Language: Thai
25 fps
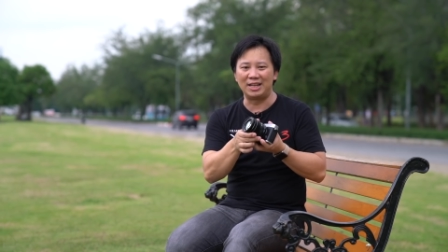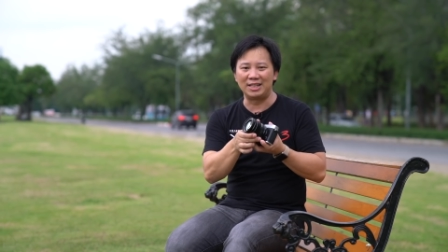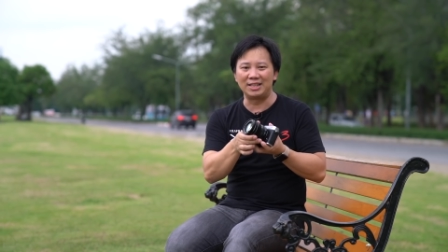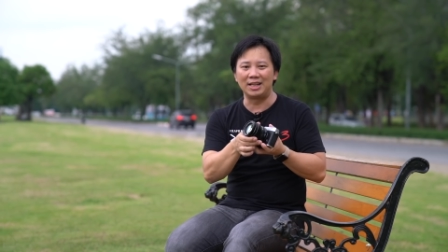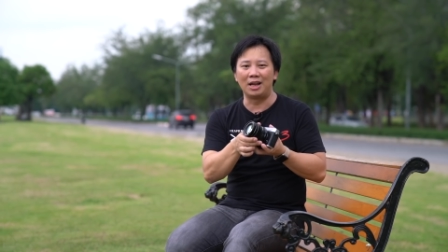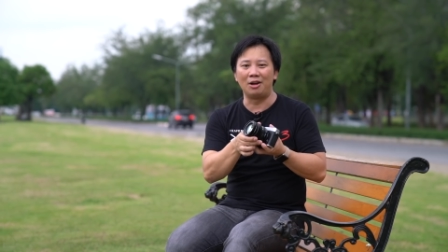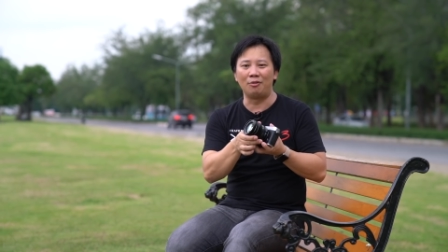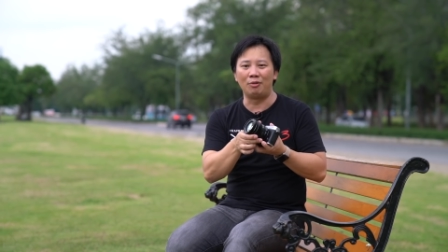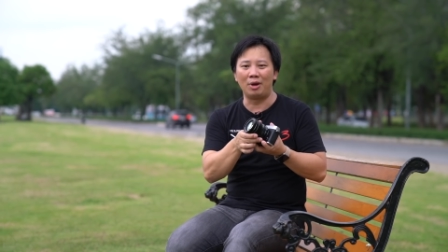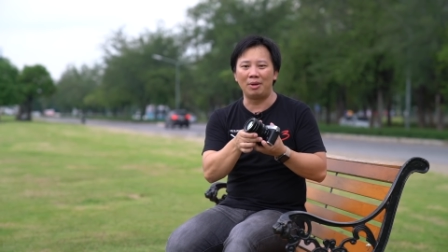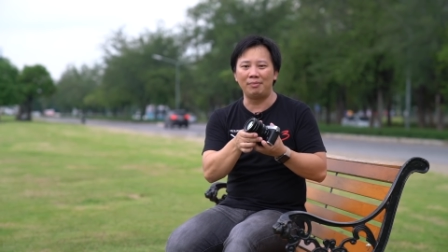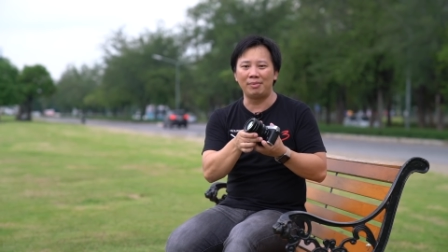นส์
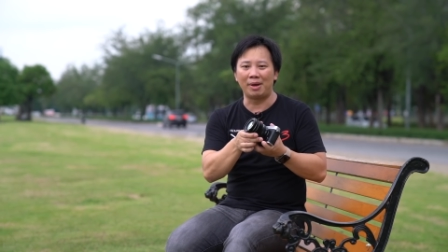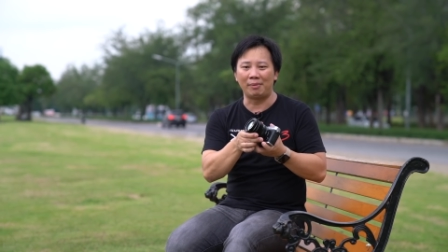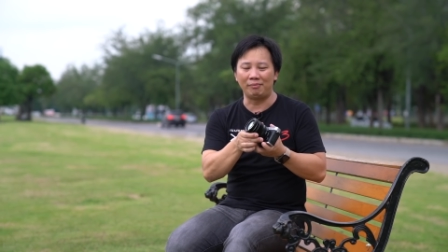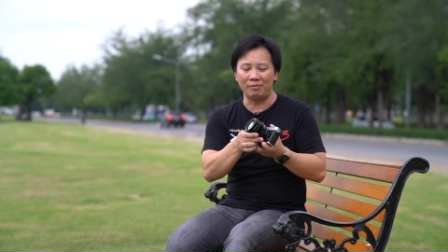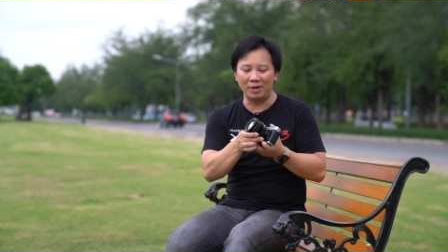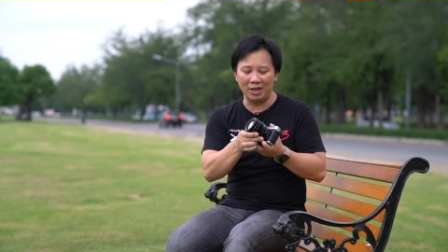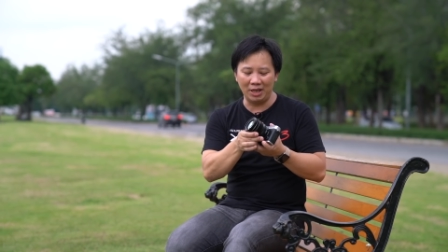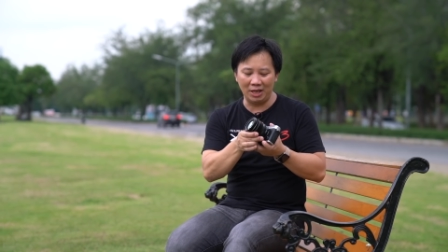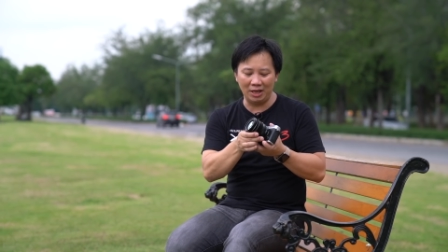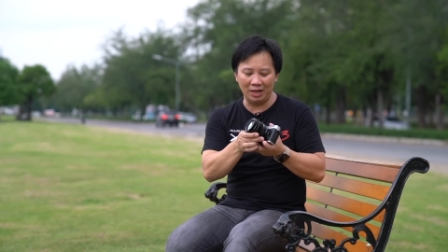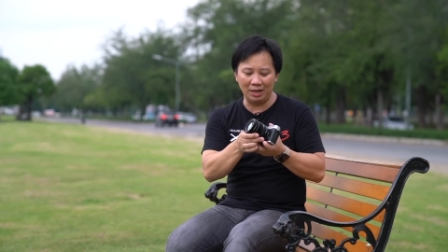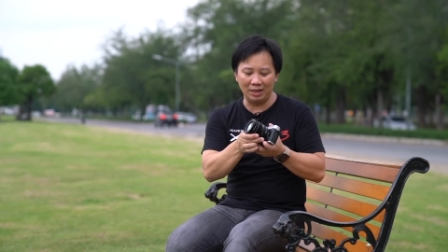เอาไว้แบบ
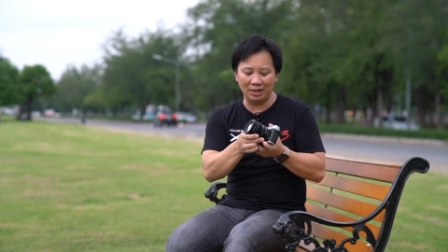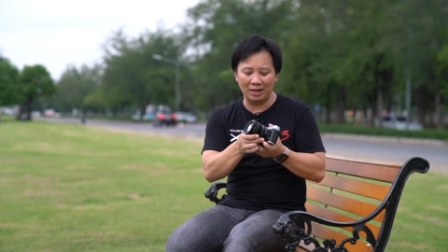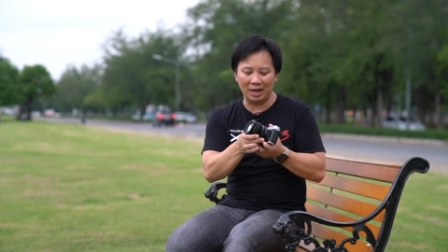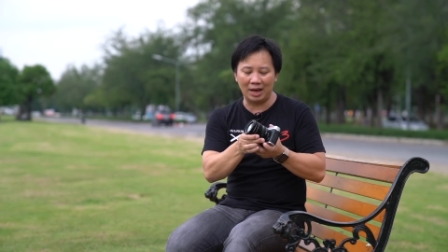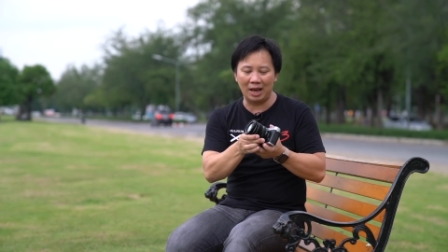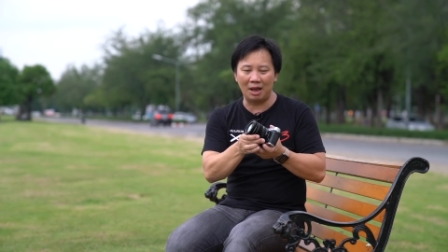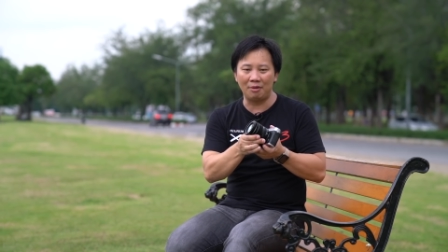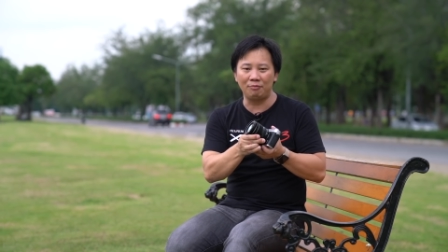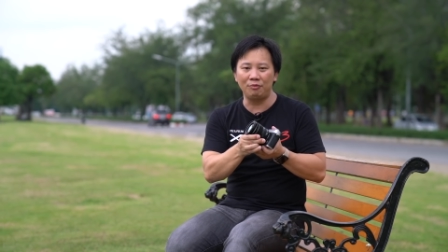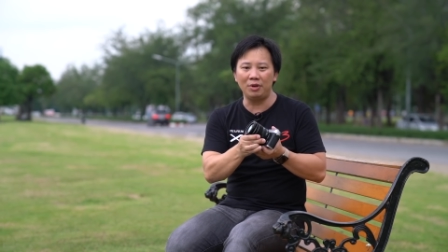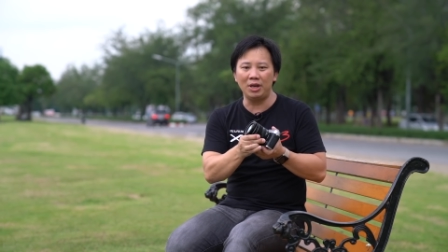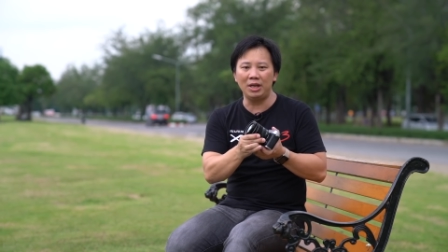นี้นะ
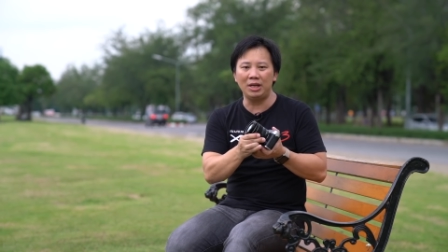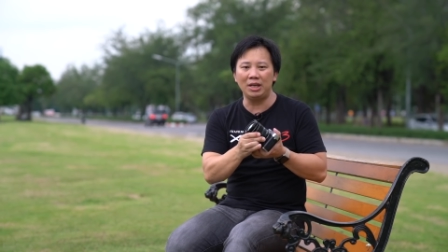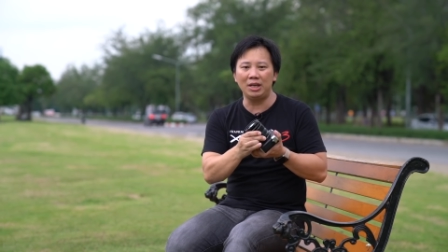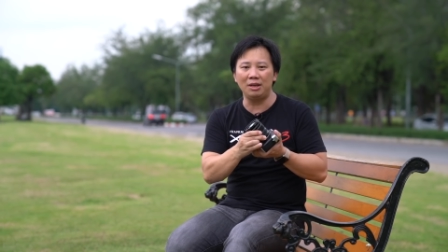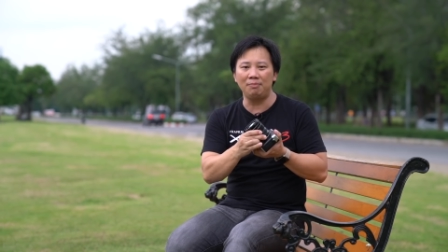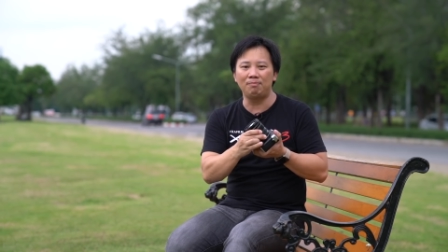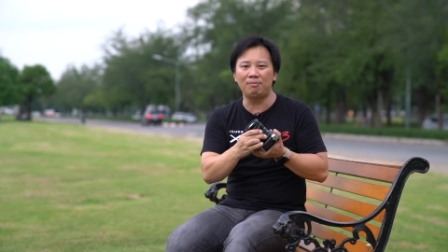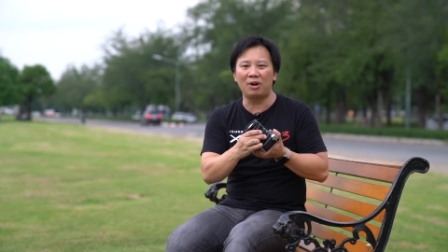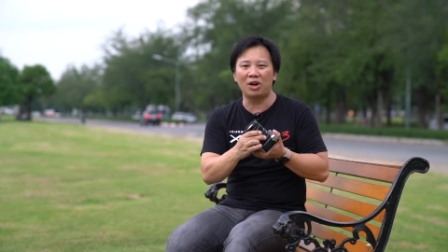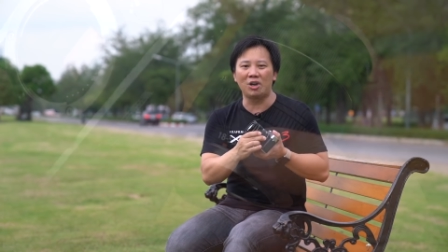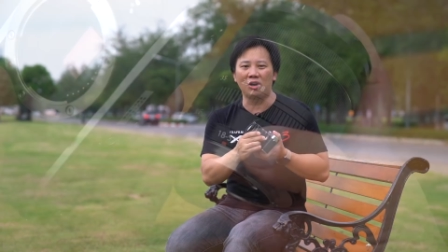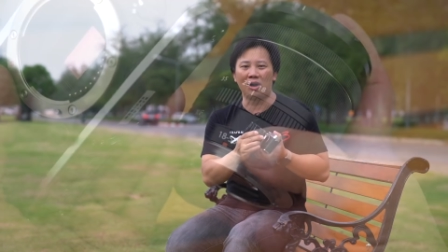ครับวิธี
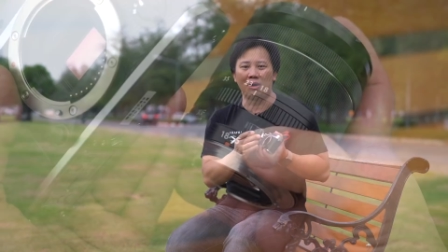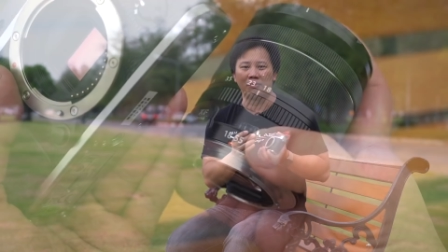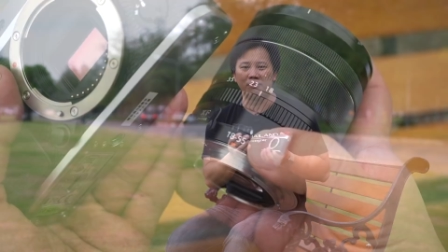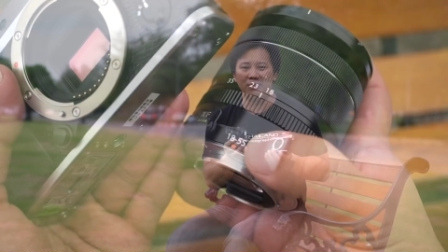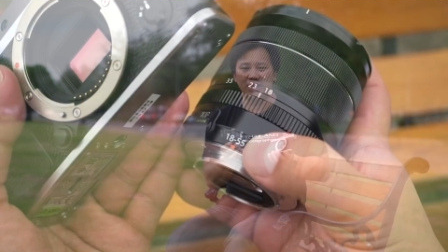ประกอบ